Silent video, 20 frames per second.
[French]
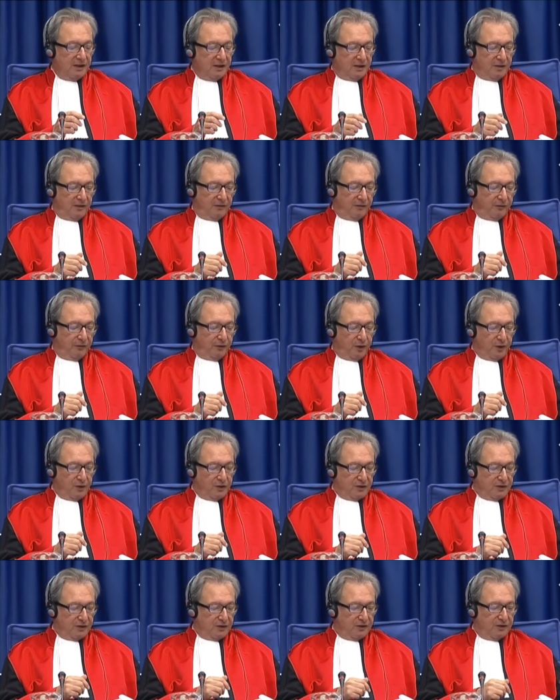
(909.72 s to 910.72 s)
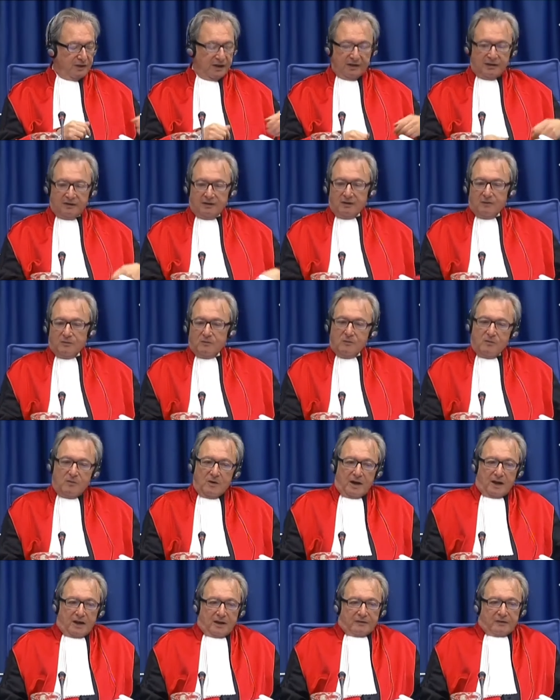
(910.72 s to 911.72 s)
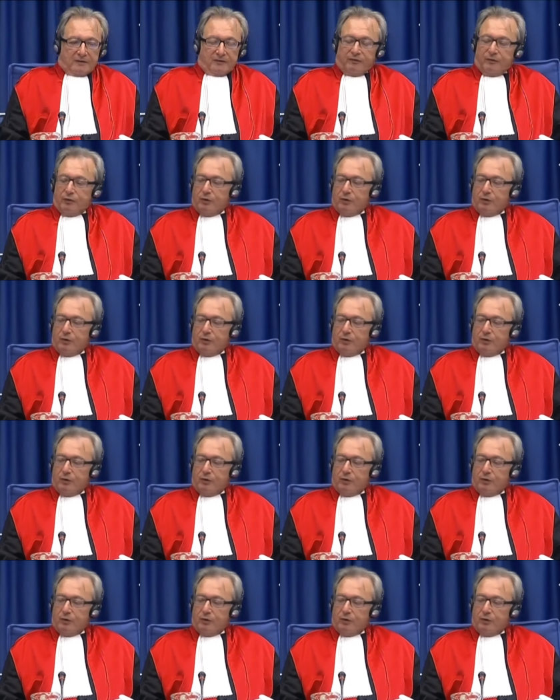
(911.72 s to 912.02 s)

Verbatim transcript: deux ou trois choses. Premièrement,